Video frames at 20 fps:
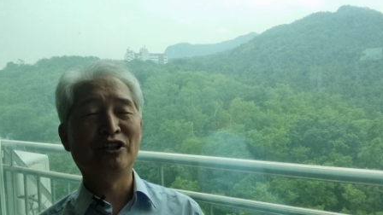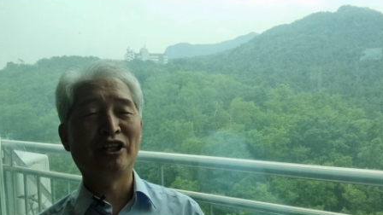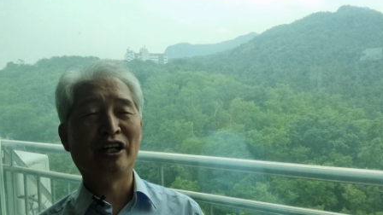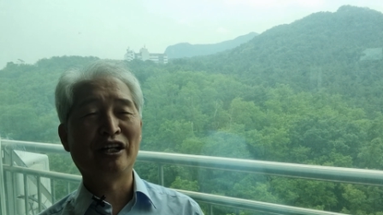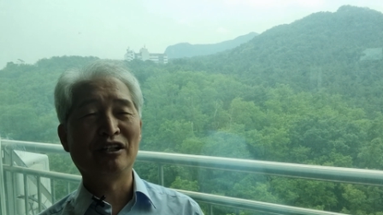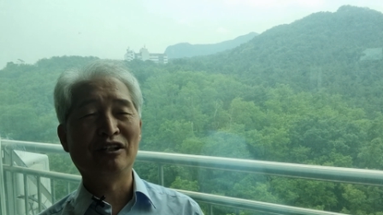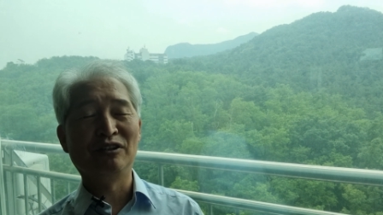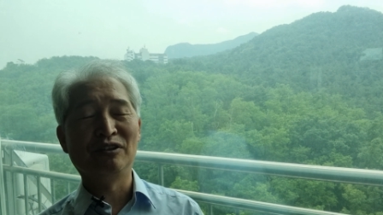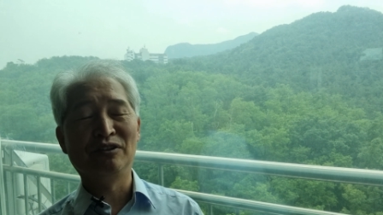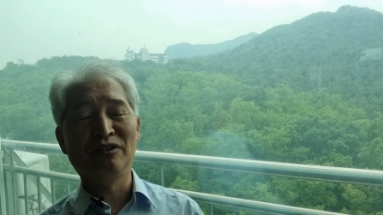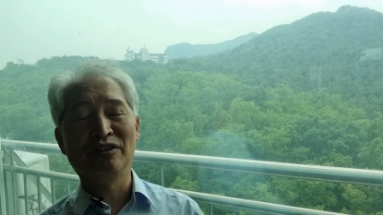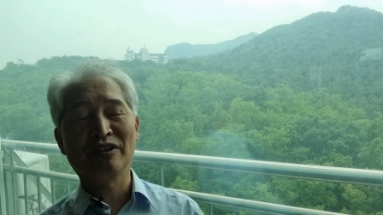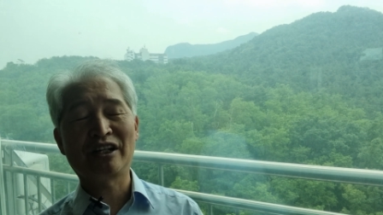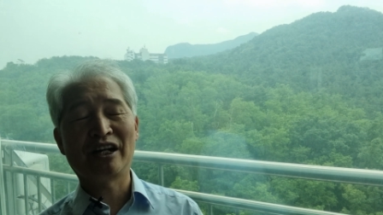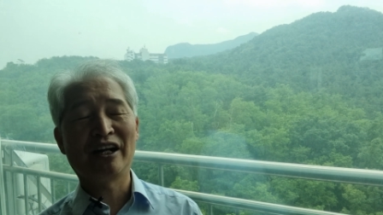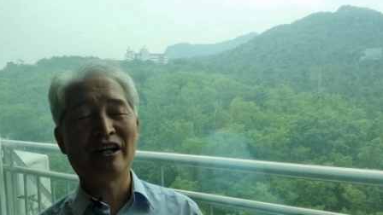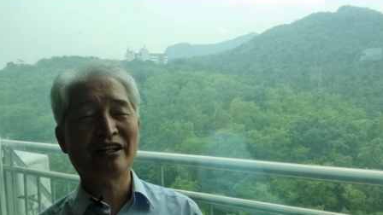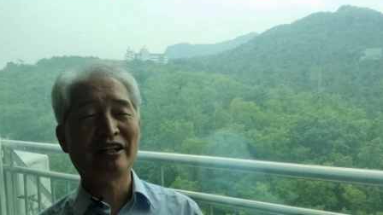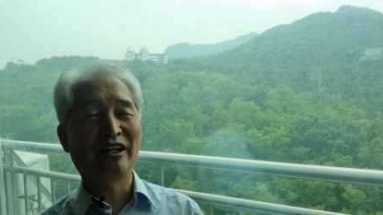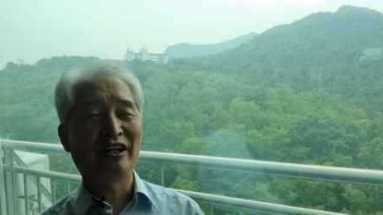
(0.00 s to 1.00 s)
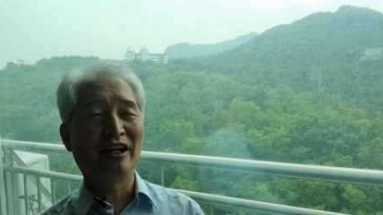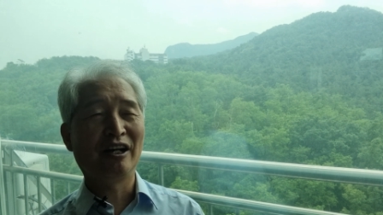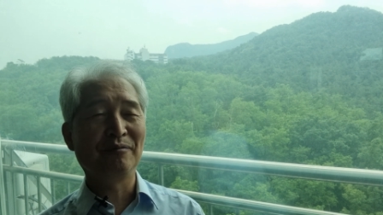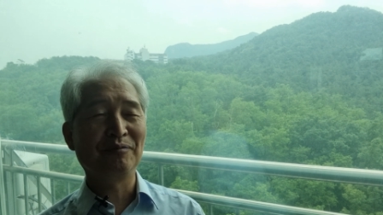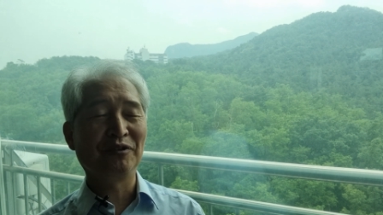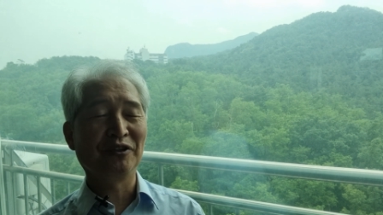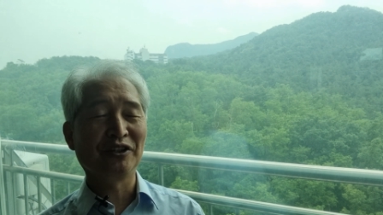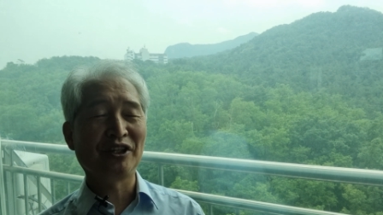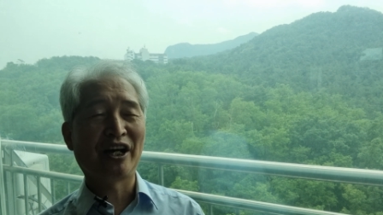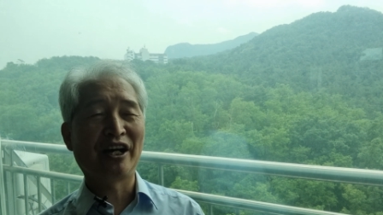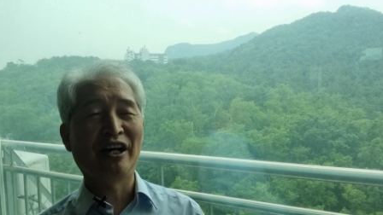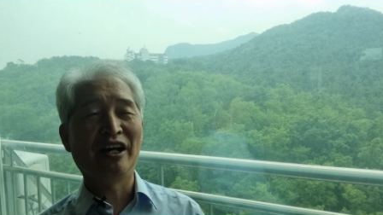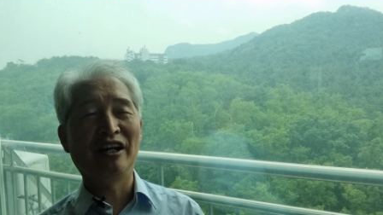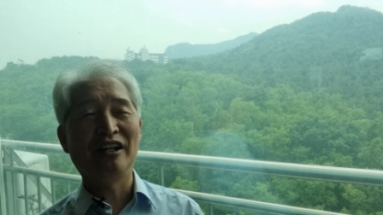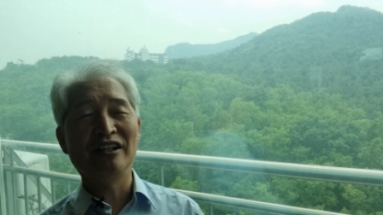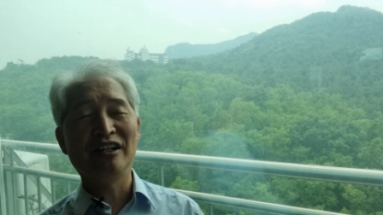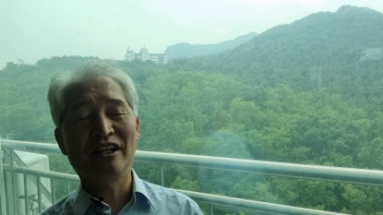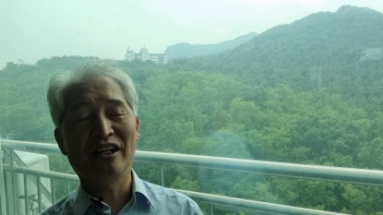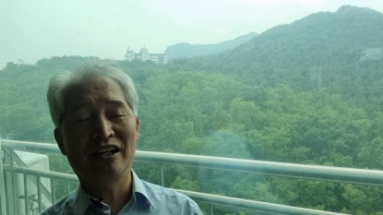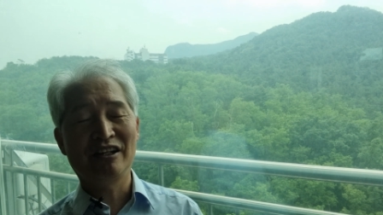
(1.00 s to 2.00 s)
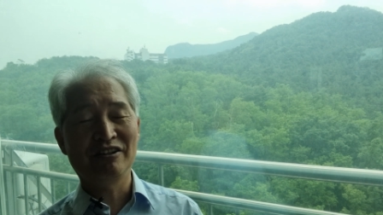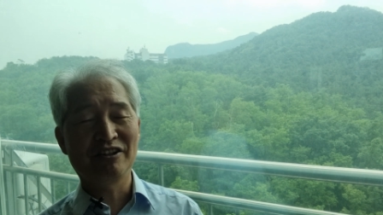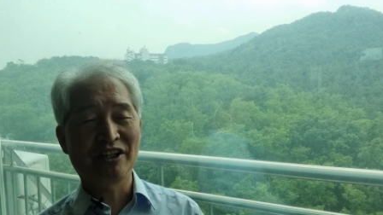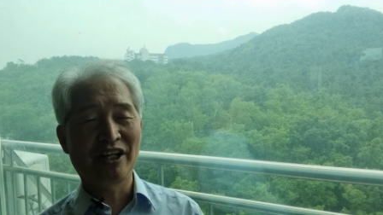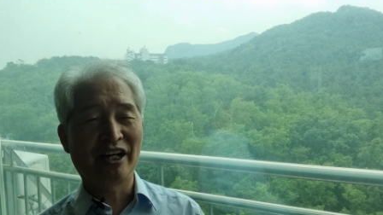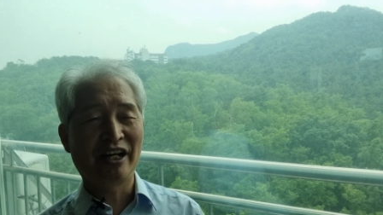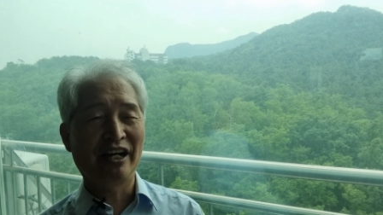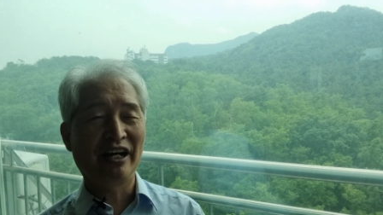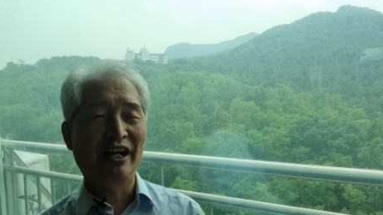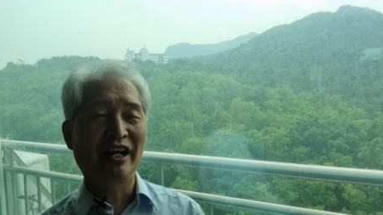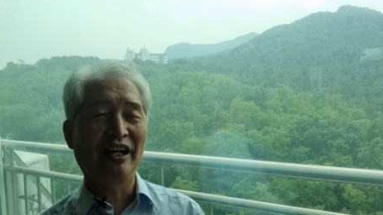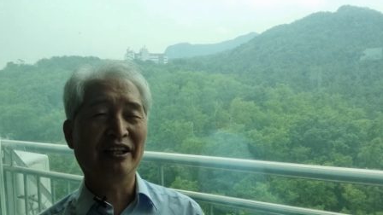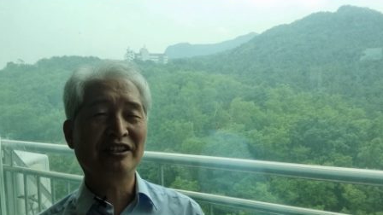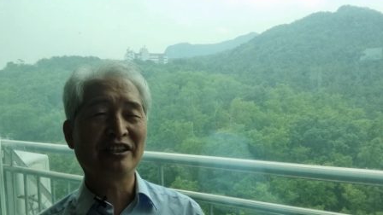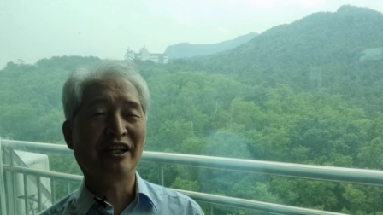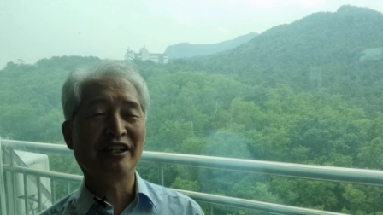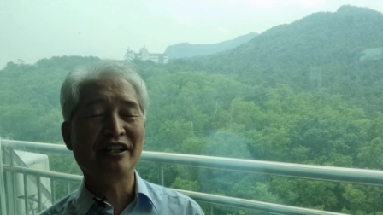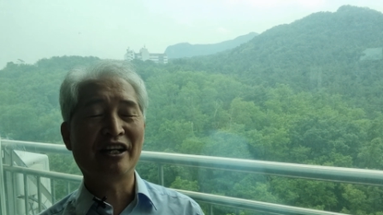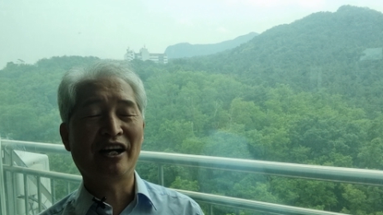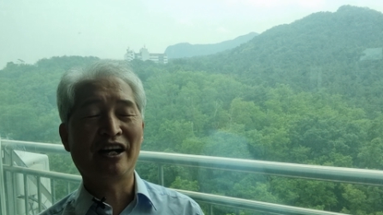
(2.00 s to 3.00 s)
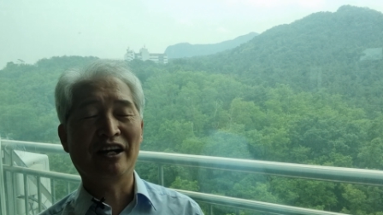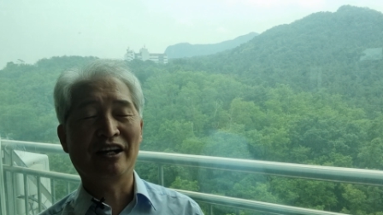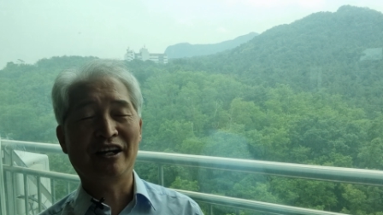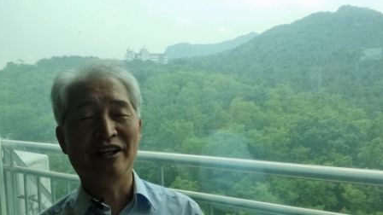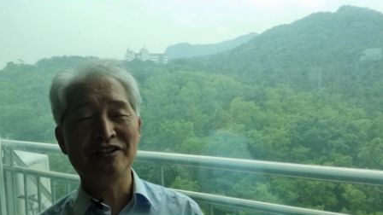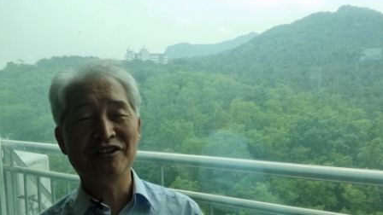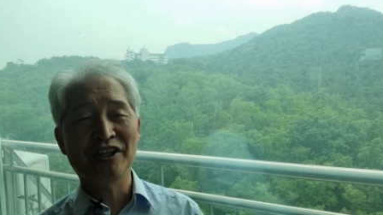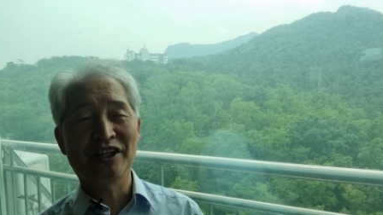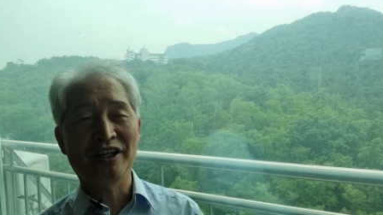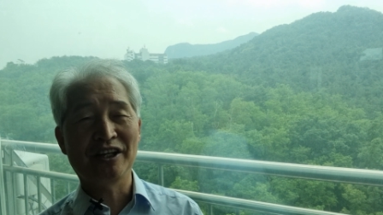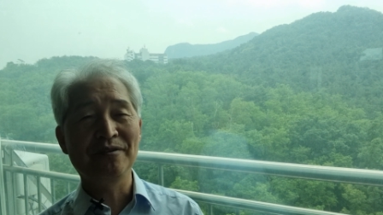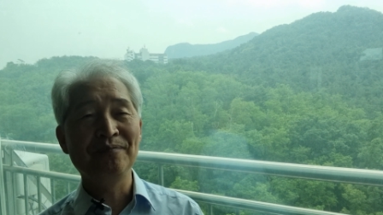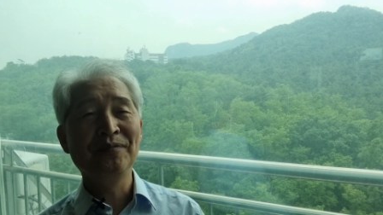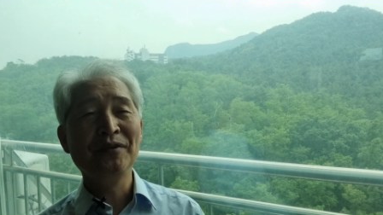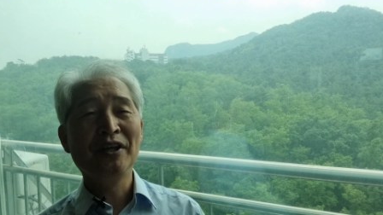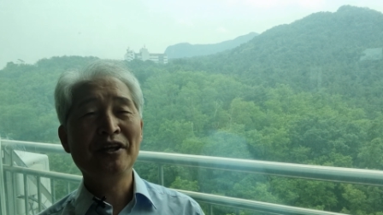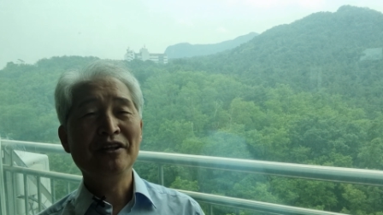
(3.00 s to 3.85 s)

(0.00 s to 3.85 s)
날로 가깝도다 할렐루야 찬양하세